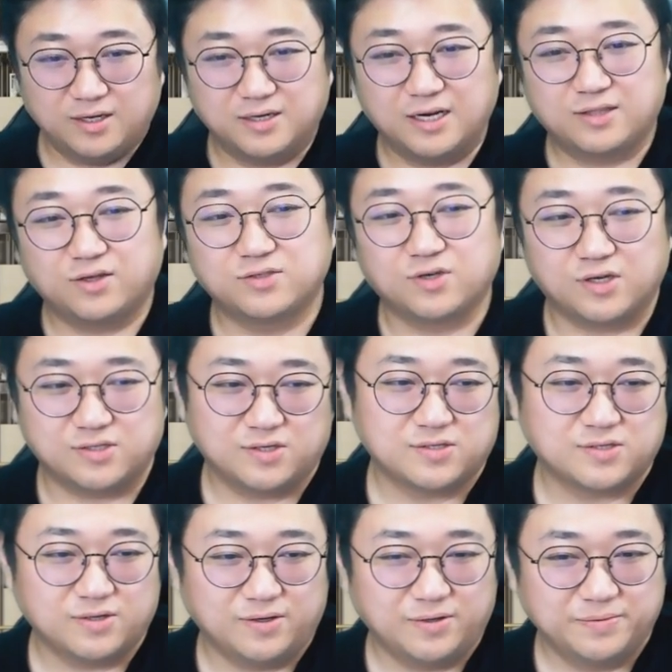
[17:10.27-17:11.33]
그랬던 적
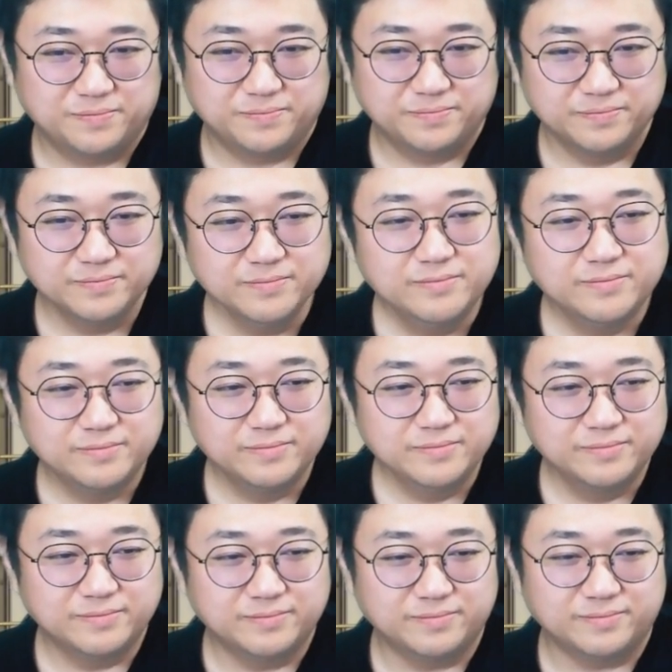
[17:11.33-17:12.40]
있었어
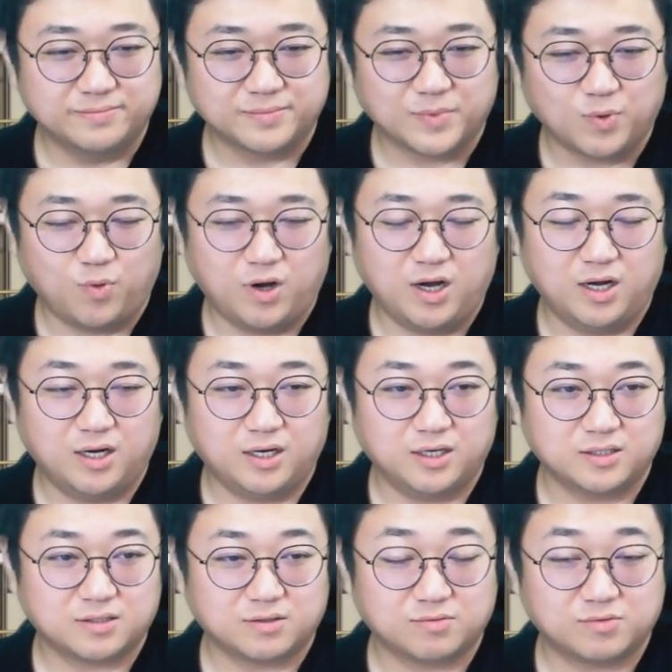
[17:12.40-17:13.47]
음
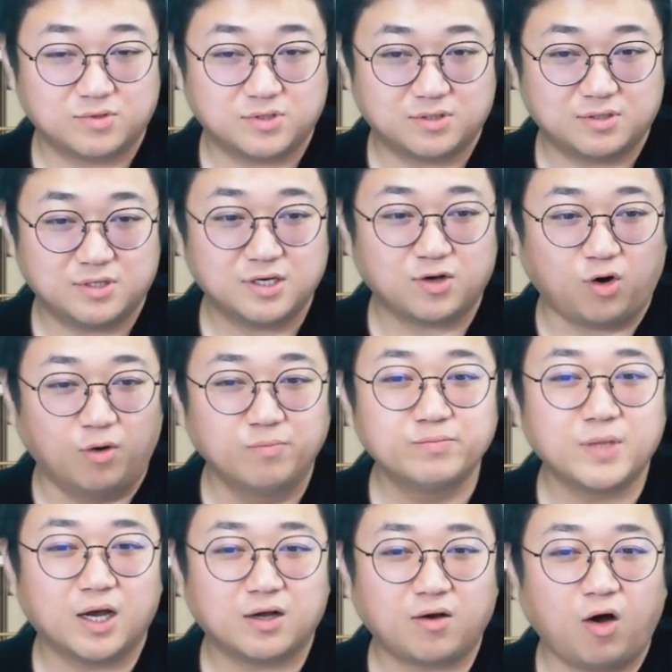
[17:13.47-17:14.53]
와 키
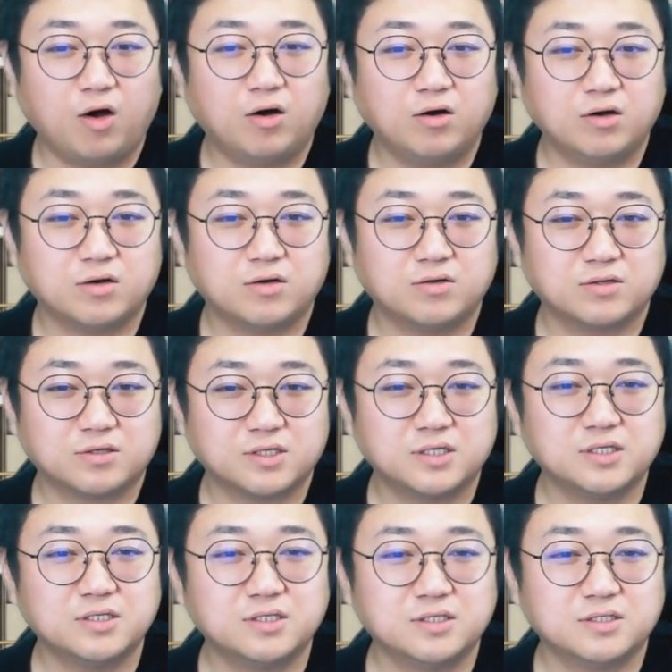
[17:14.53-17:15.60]
겁나 커
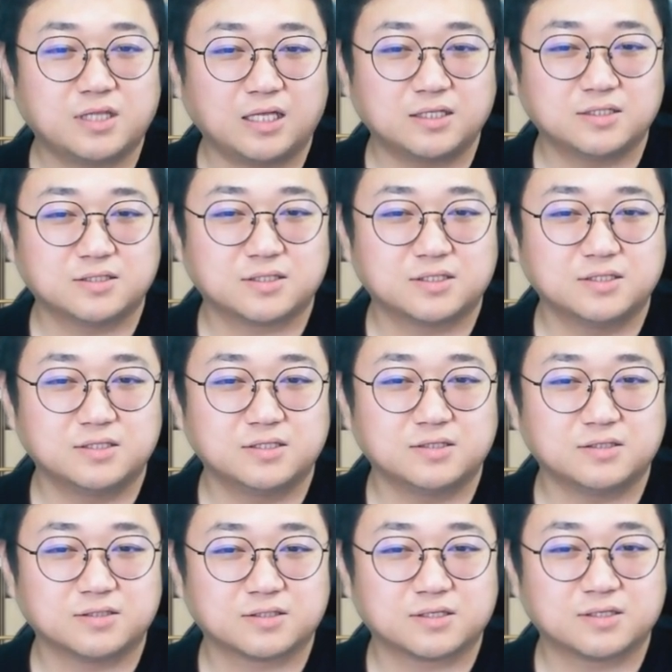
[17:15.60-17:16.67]
크다는
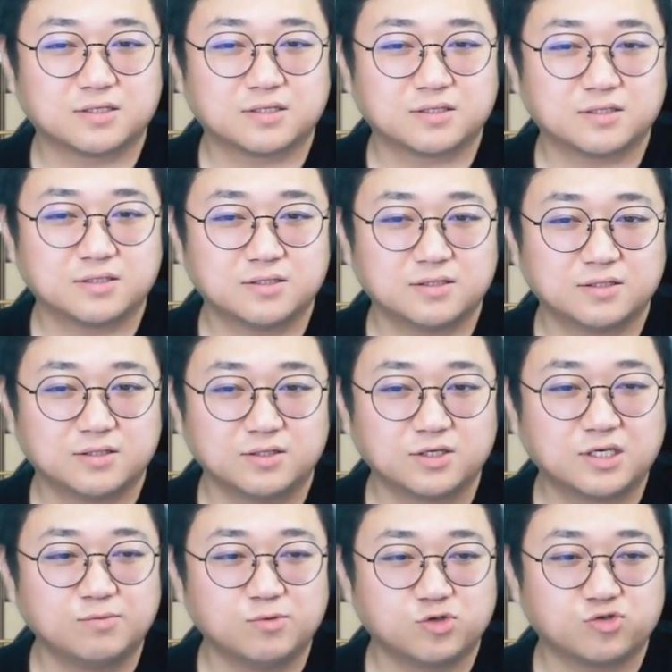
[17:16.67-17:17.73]
그
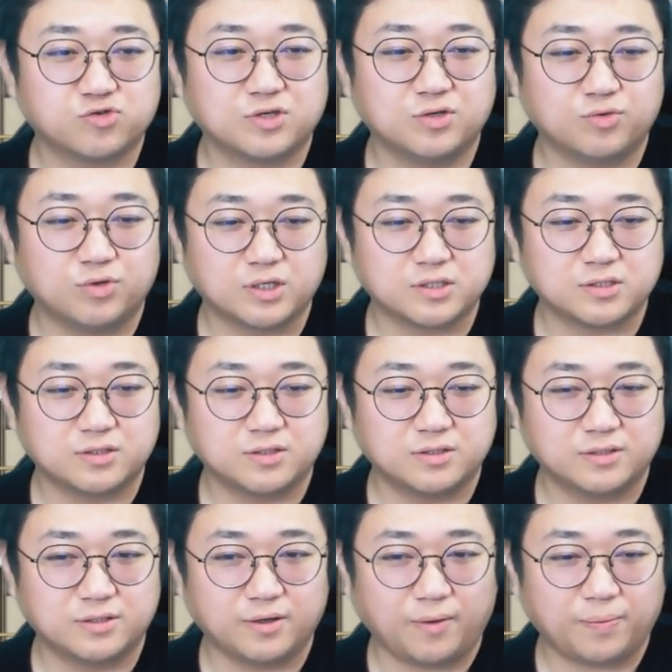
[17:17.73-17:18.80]
느낌을 주기 위해서
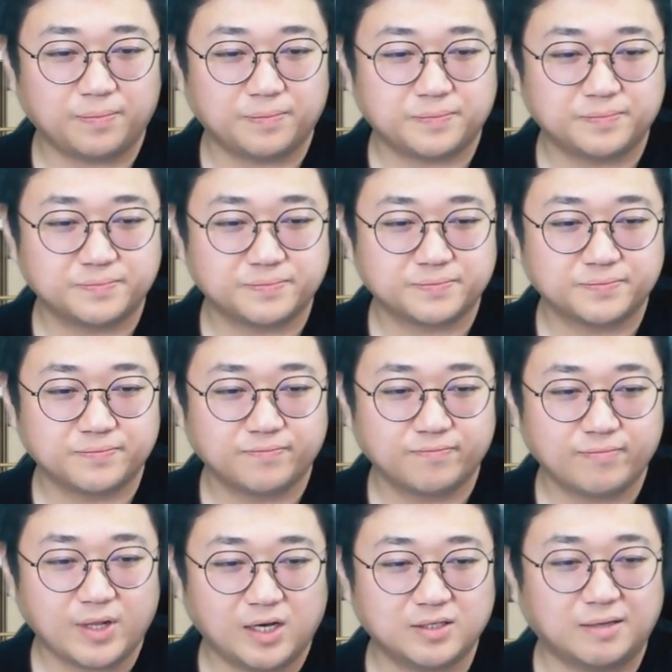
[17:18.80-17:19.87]
어.
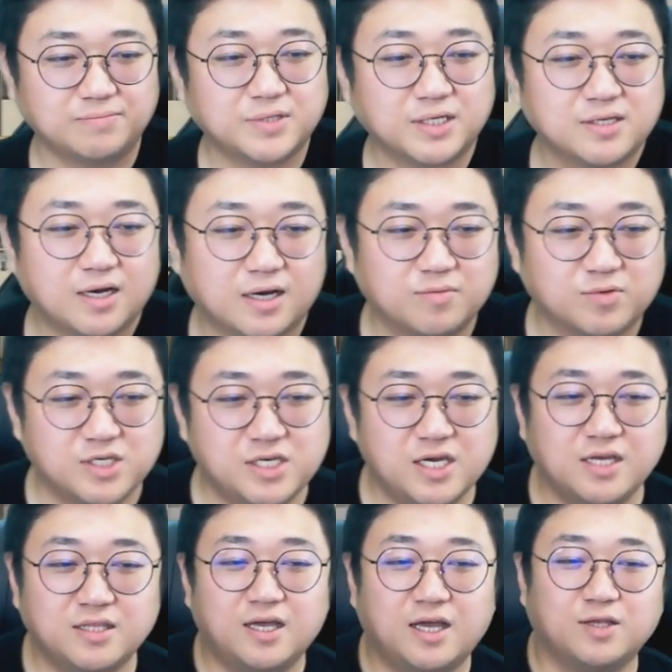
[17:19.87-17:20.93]
남자는 약간
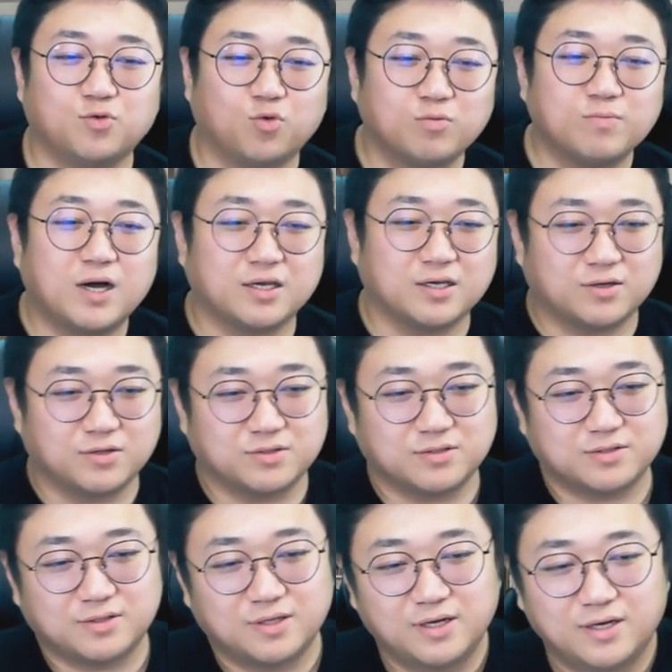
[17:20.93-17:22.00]
키에 대한 욕망이
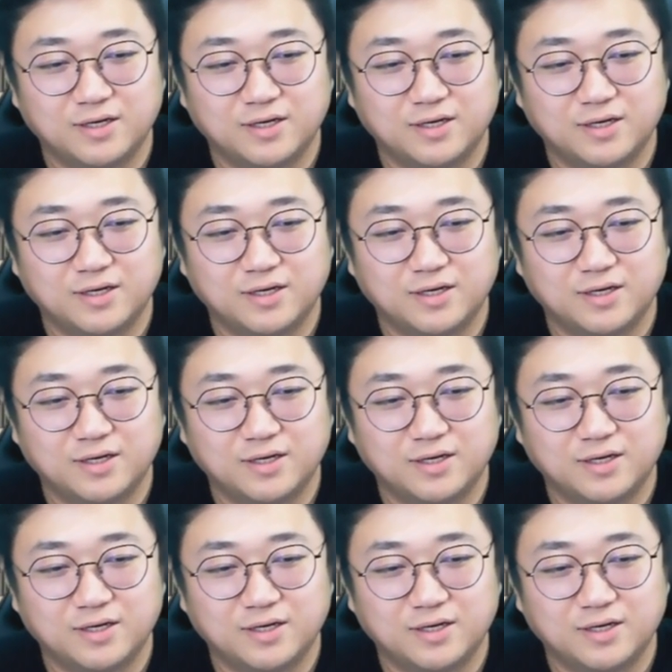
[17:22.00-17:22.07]
있거든